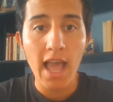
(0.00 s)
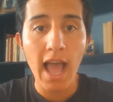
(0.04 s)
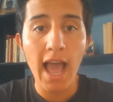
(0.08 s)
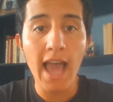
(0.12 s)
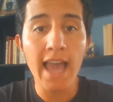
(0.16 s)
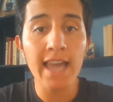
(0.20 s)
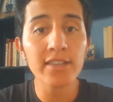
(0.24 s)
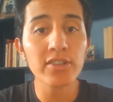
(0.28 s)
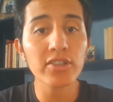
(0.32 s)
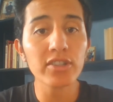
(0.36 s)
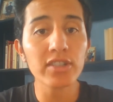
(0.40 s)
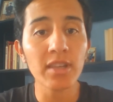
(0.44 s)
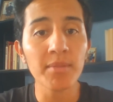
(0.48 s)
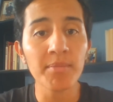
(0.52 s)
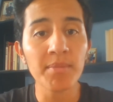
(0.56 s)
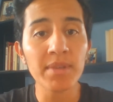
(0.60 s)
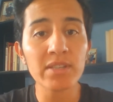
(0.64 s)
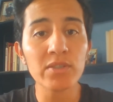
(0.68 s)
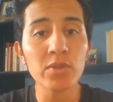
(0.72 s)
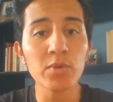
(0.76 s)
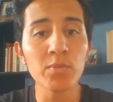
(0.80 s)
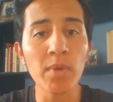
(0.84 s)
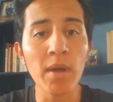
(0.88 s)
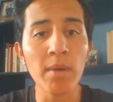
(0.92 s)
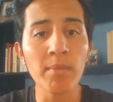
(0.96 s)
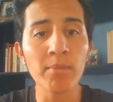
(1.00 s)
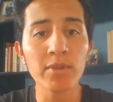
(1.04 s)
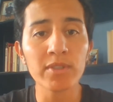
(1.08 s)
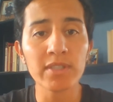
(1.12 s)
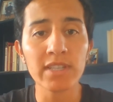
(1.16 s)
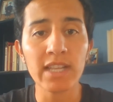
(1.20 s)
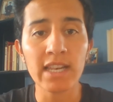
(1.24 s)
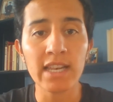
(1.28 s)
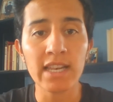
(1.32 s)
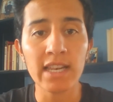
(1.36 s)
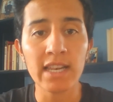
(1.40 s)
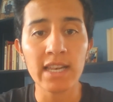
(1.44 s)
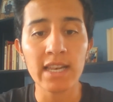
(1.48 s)
A ello también sumamos
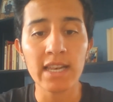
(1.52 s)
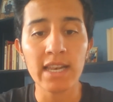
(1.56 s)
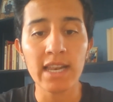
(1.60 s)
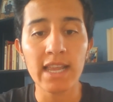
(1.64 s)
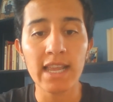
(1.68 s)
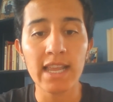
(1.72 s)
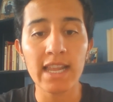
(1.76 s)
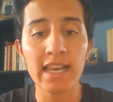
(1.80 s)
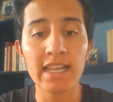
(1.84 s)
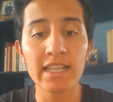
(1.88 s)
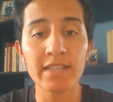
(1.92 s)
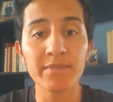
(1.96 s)
el,